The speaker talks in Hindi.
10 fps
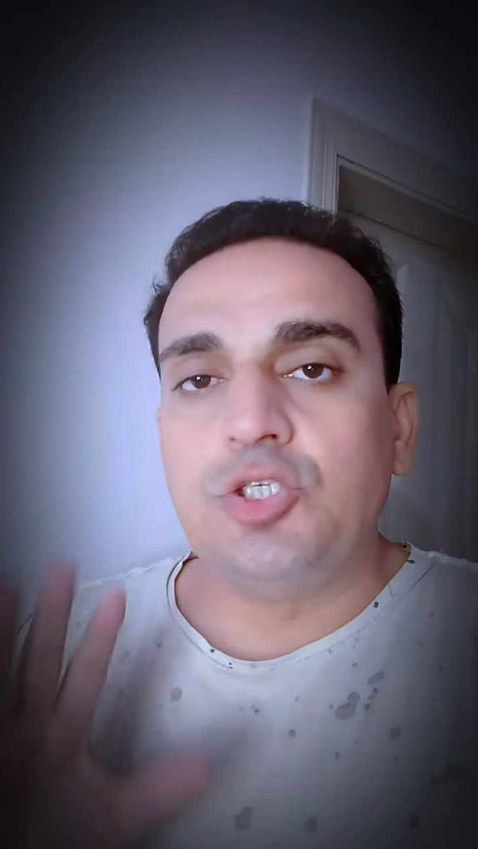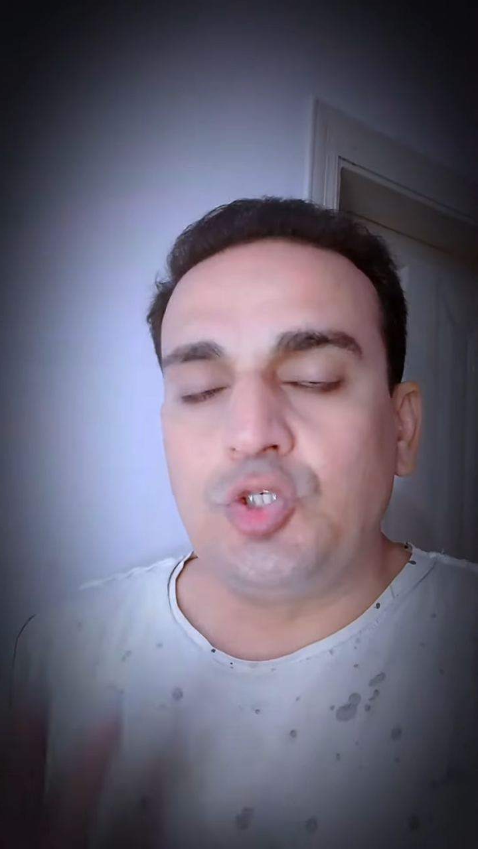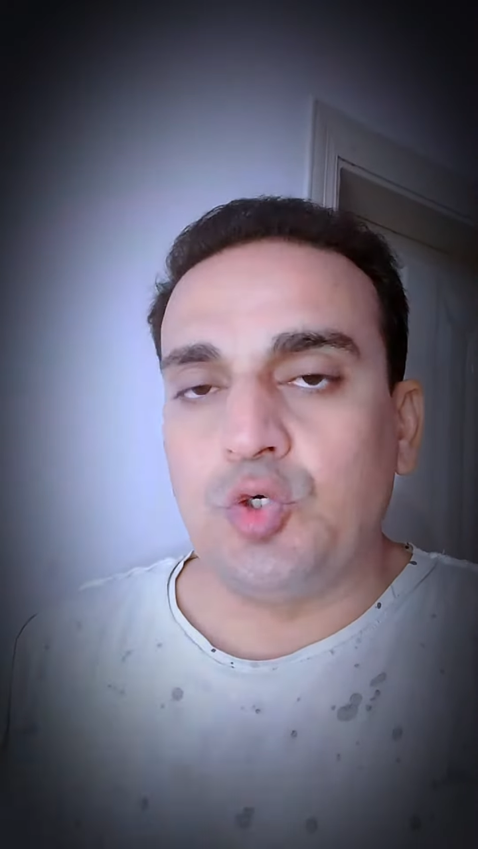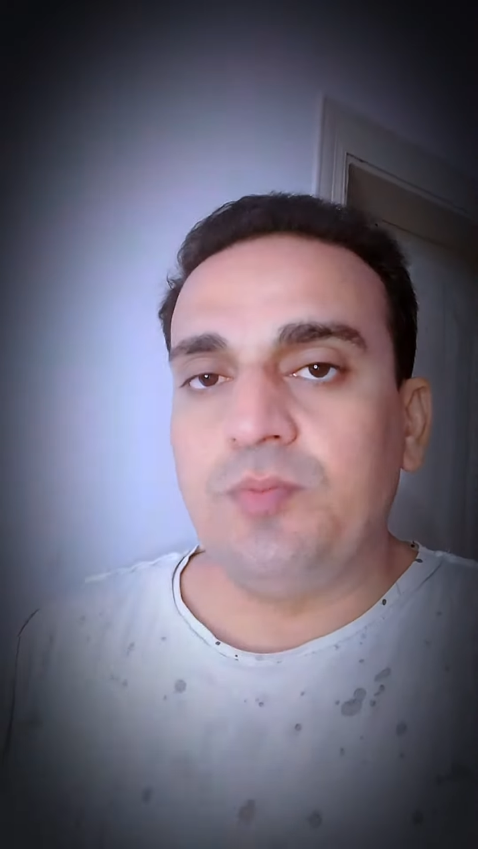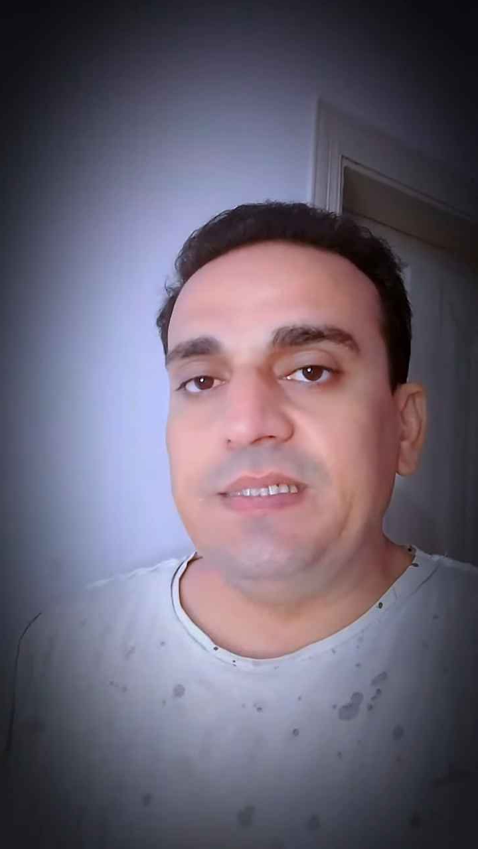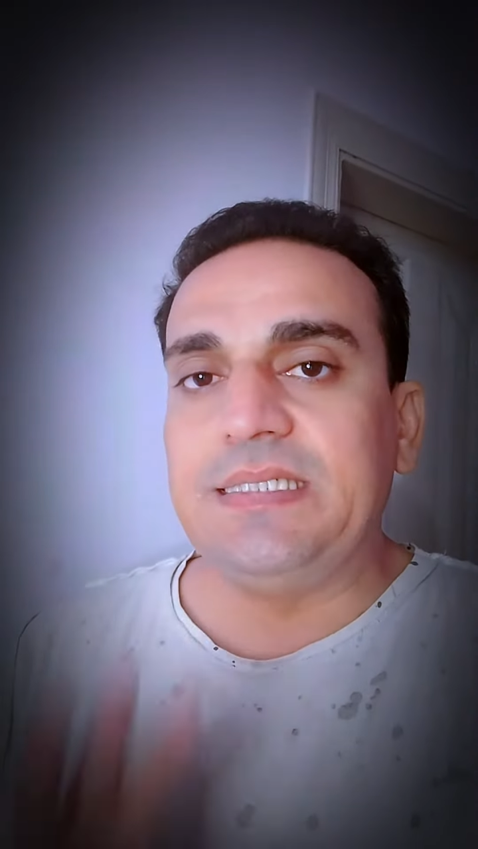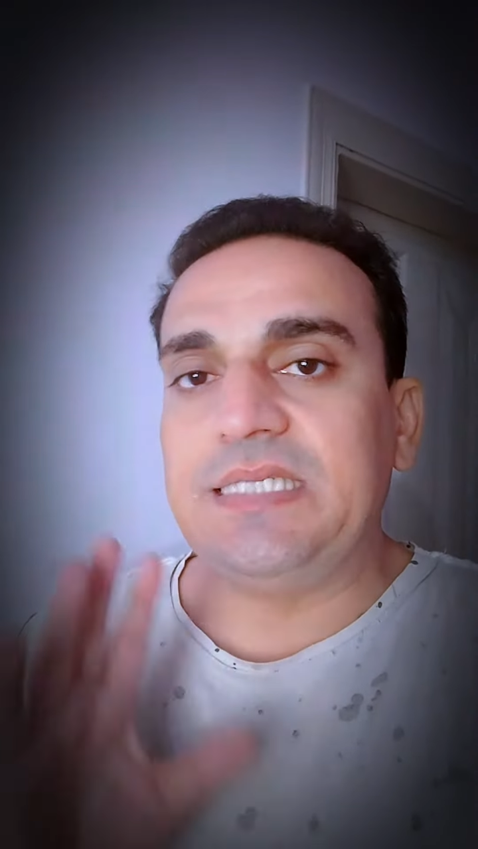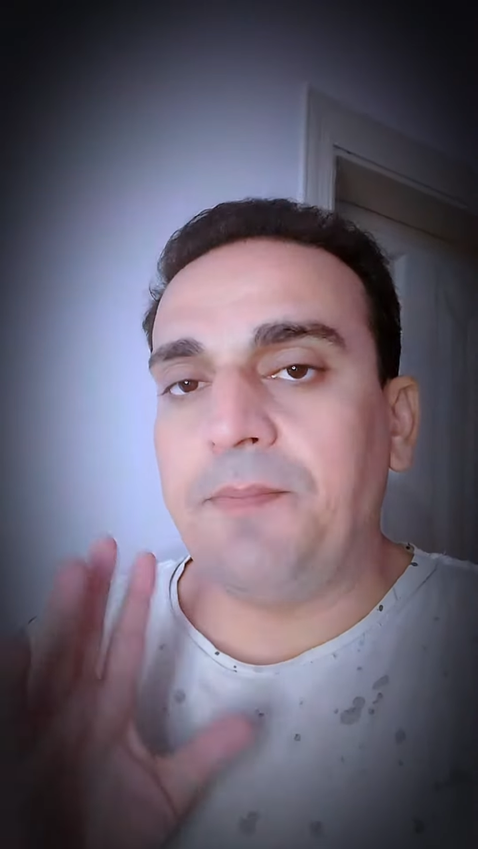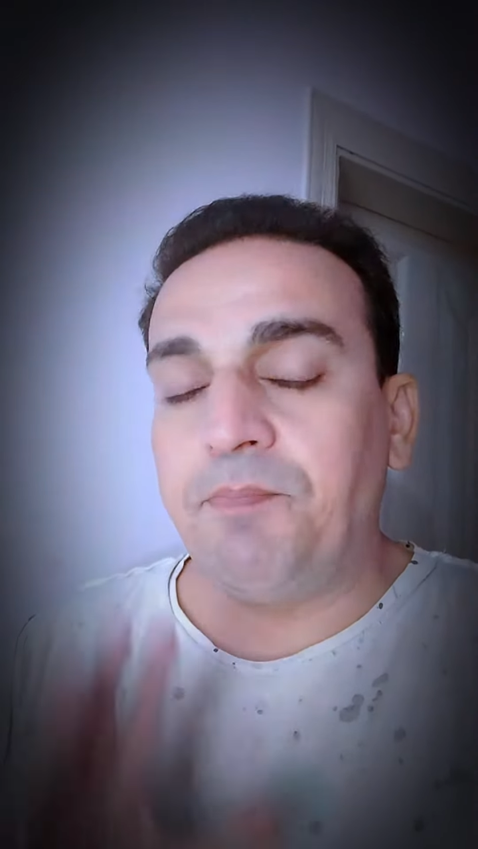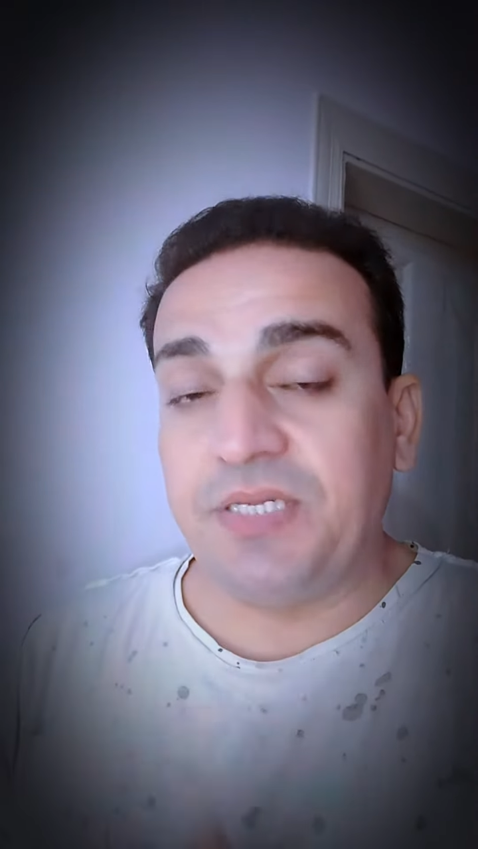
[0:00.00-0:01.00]
चौबीस
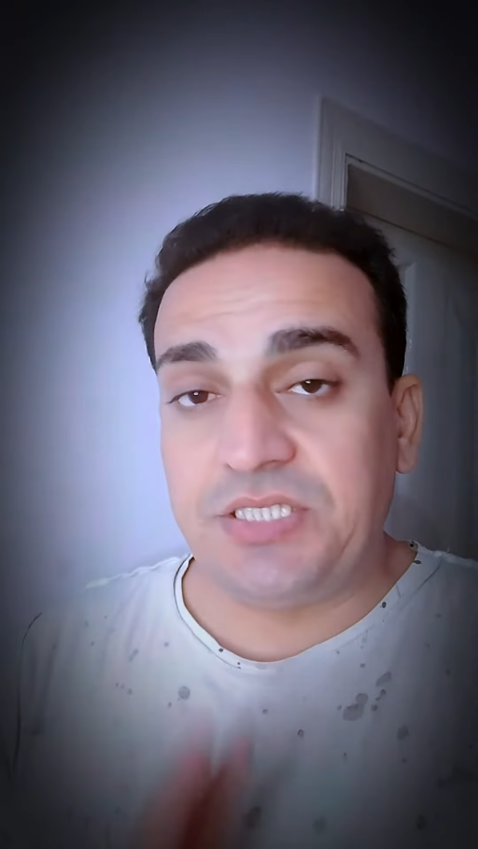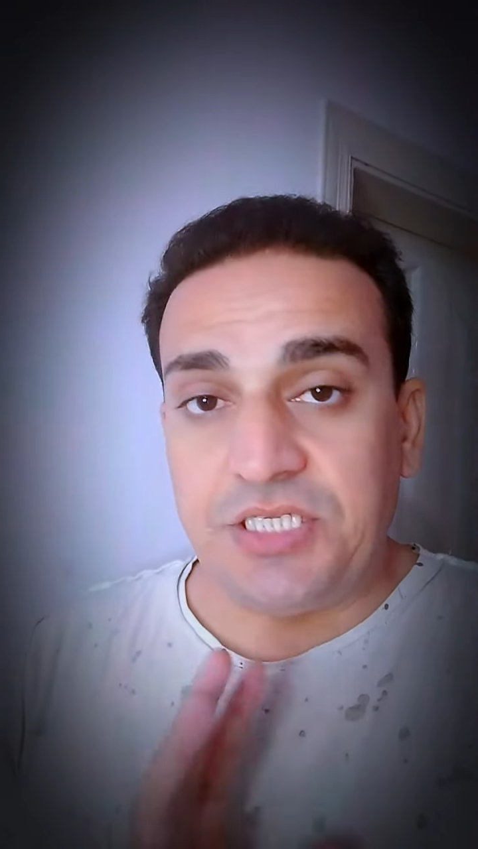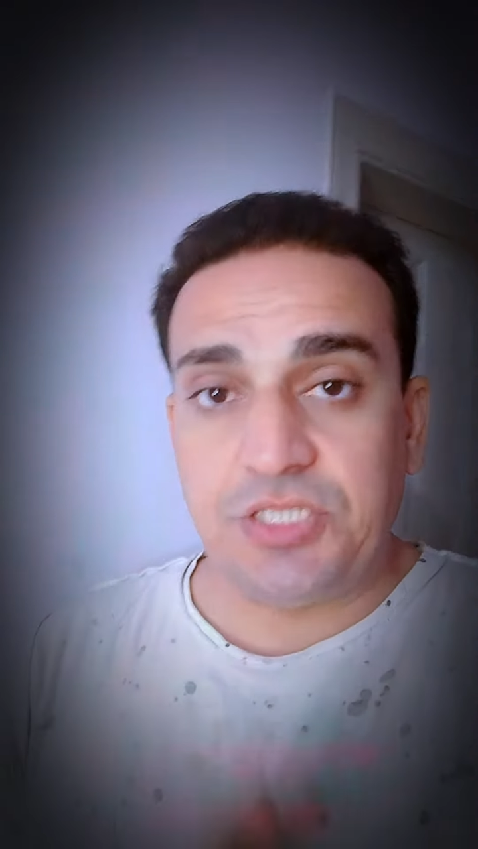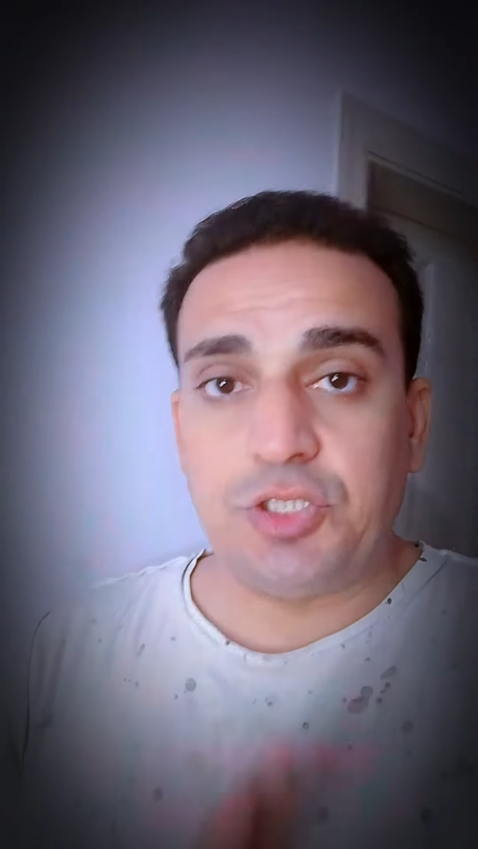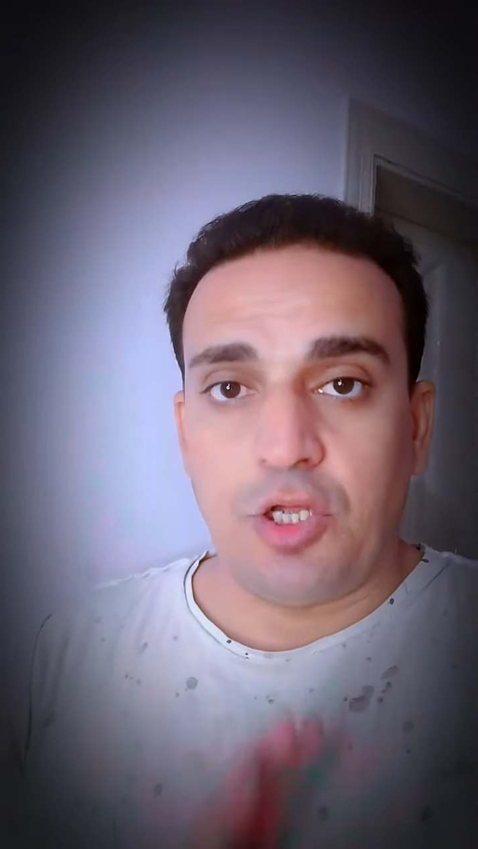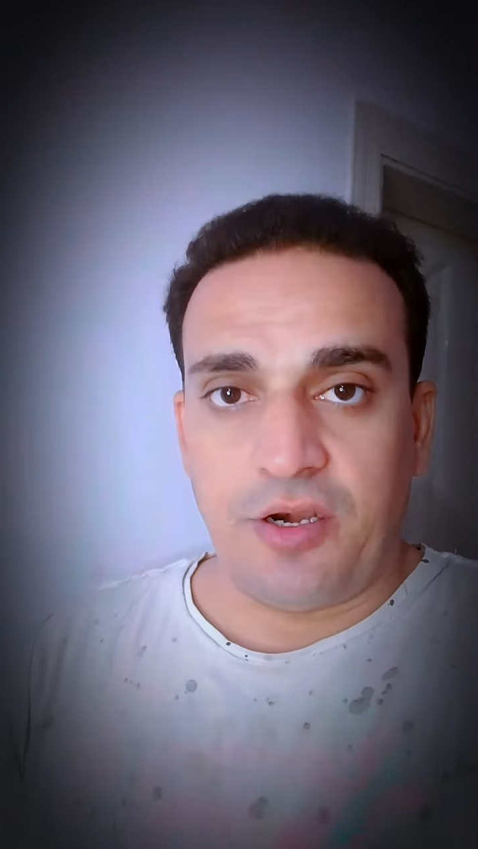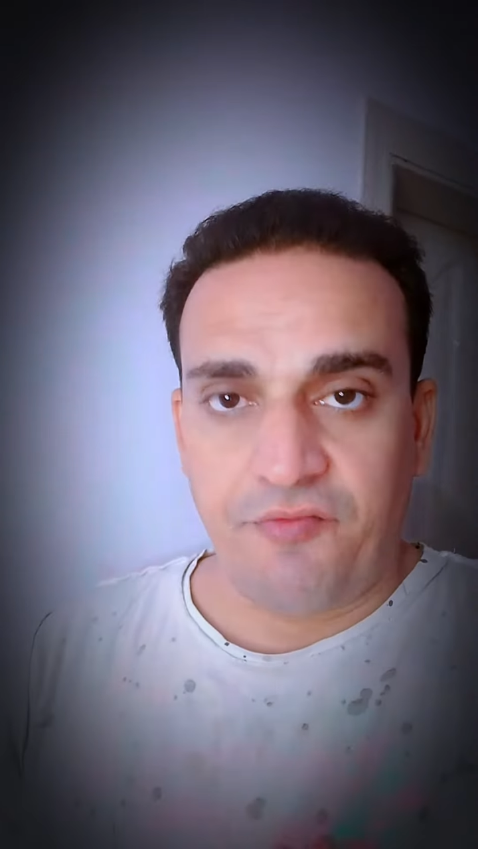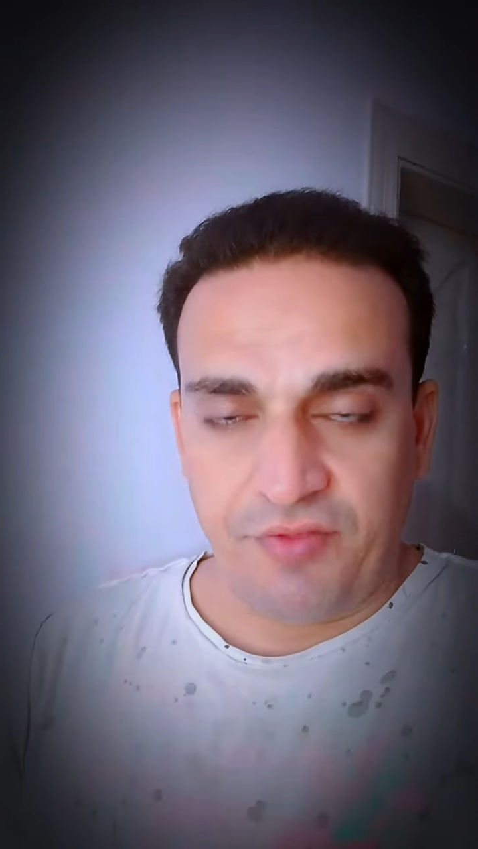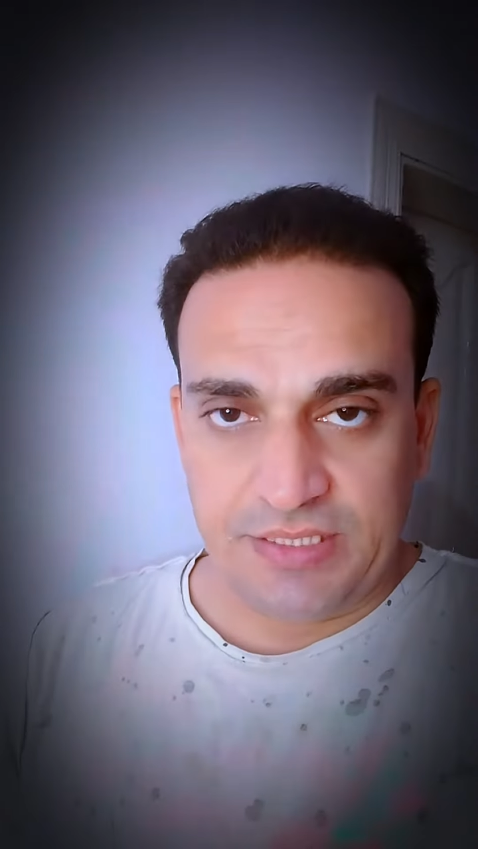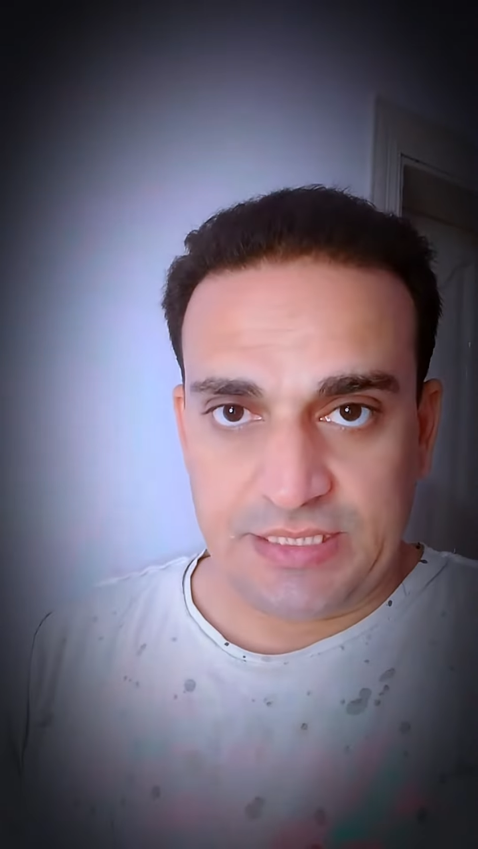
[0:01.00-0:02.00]
से पच्चीस डॉलर
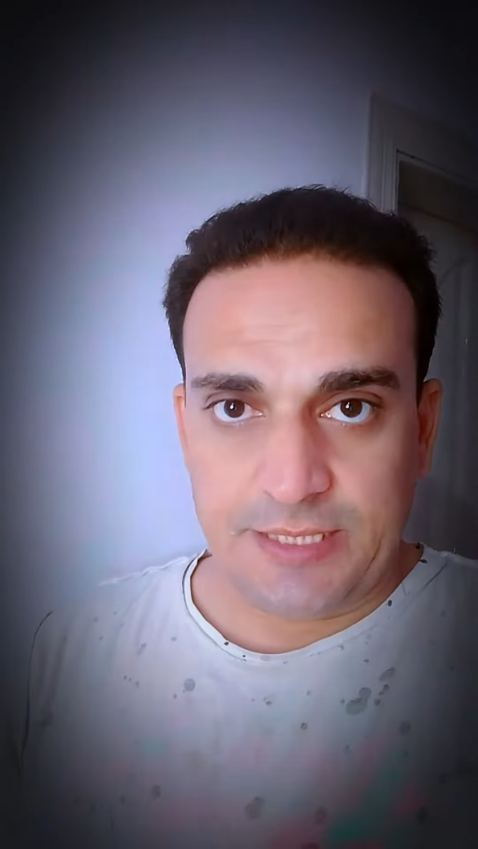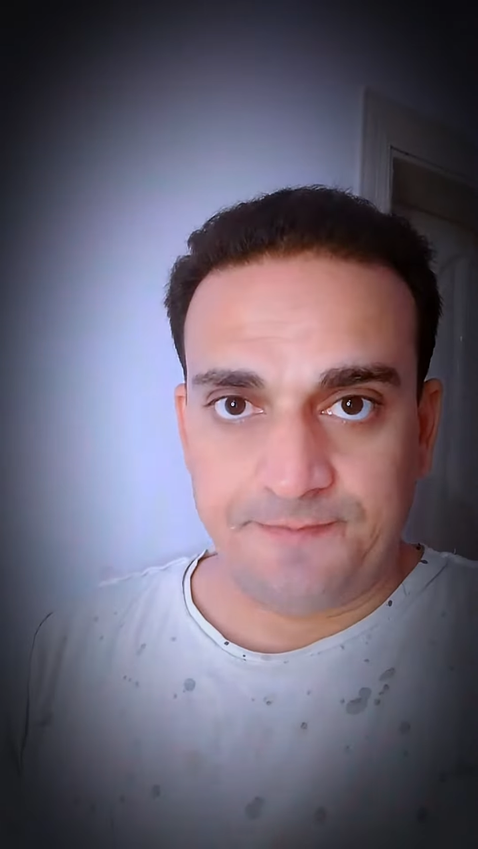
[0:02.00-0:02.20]
फीस